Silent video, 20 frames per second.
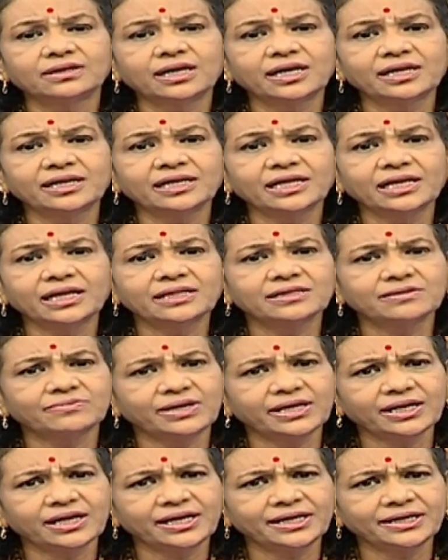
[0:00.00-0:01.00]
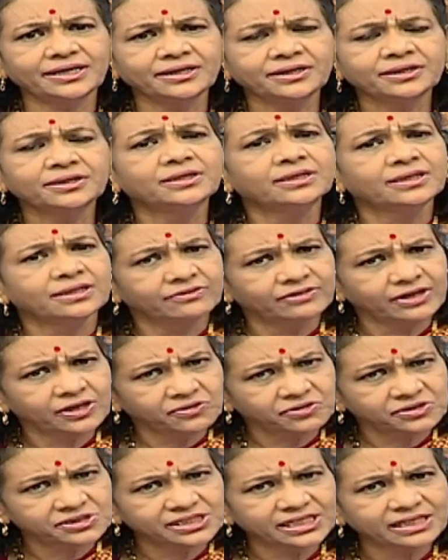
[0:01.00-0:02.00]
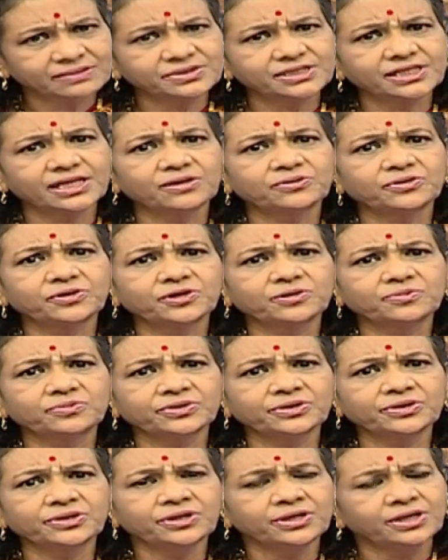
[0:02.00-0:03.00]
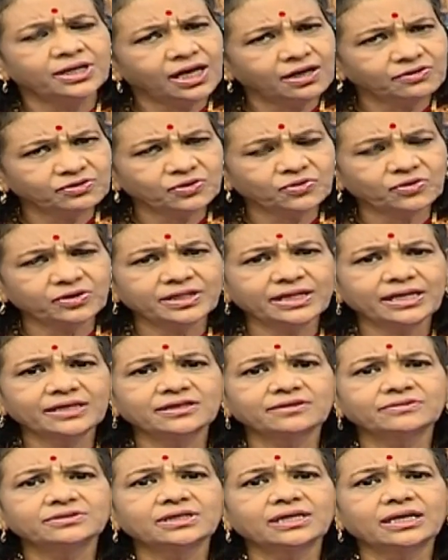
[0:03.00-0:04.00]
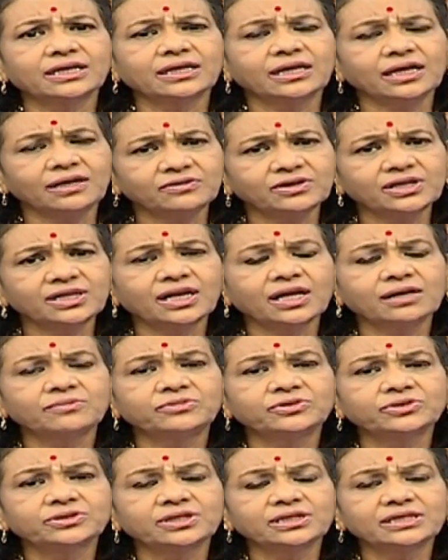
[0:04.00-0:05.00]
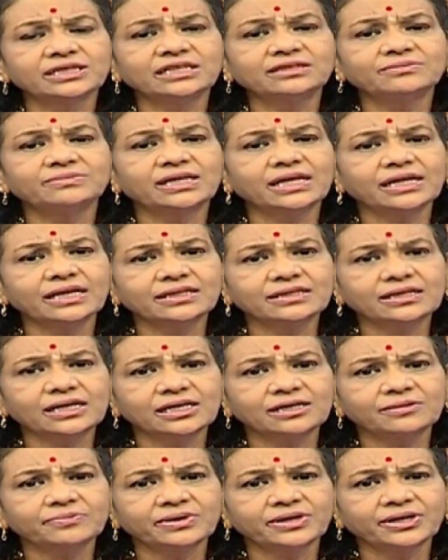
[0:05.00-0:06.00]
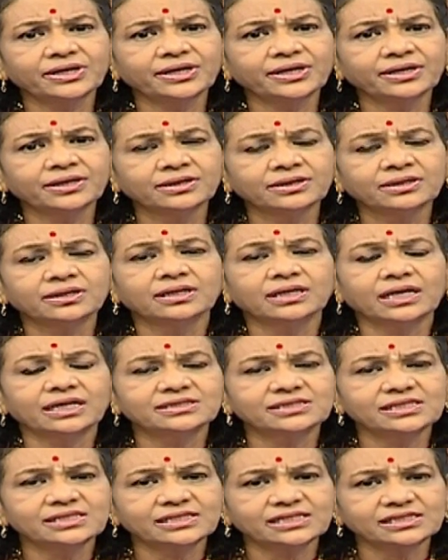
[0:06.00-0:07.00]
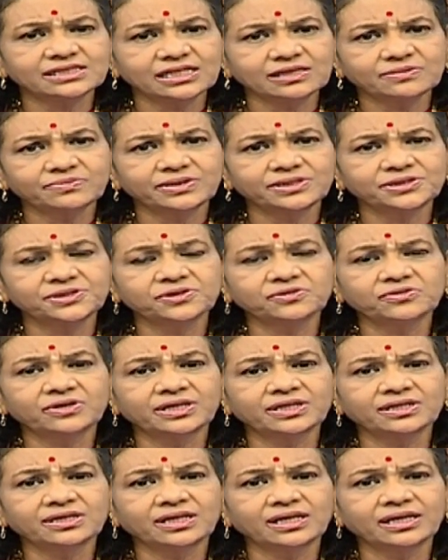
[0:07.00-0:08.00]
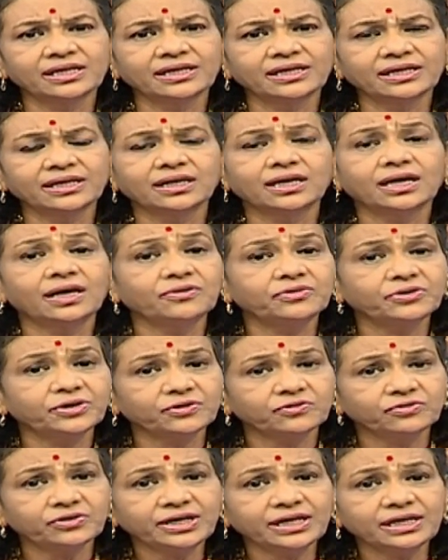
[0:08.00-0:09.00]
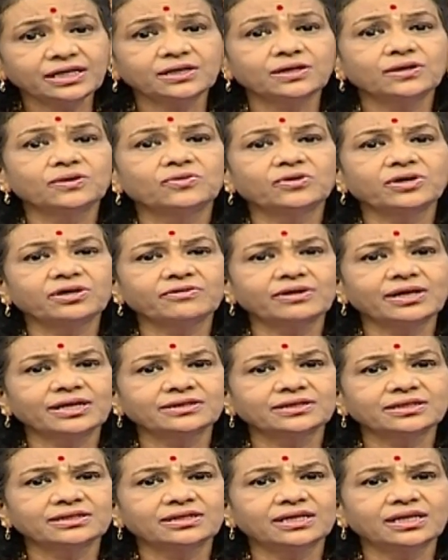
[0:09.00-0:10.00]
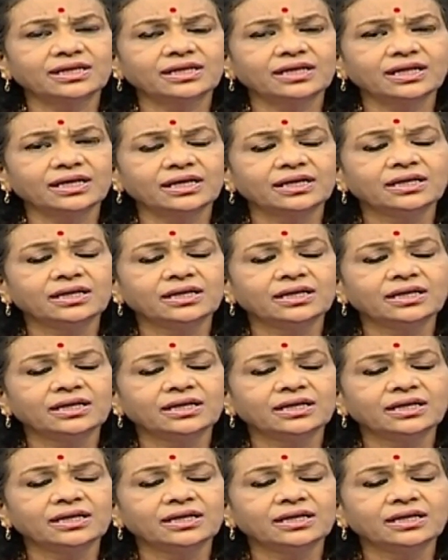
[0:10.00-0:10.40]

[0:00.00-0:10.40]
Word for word: ஆரணியில் அந்த மாதிரி ஆகிட்டு வேலூர் சிஎம்சியில் குழந்த பிறந்து அவங்க குழந்தை எடுத்துகிட்டு வந்து காட்டேன் அவங்களுக்கு நான் மொத்த ட்ரீட்மெண்ட்டை எதுக்காக பண்ணேன் கன்சல்டேஷன்லேயே பாசிட்டிவ் ஆனதுனால அவருடைய உயிரணுக்கள் குறைவாக இருந்ததுனால